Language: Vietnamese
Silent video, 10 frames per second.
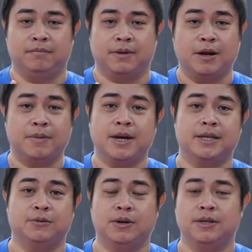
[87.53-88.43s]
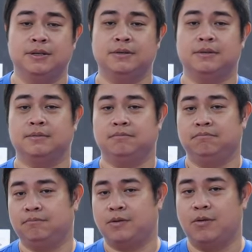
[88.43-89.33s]
ngày hôm nay thì tuấn
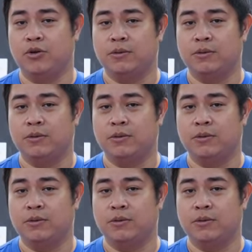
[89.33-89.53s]
có một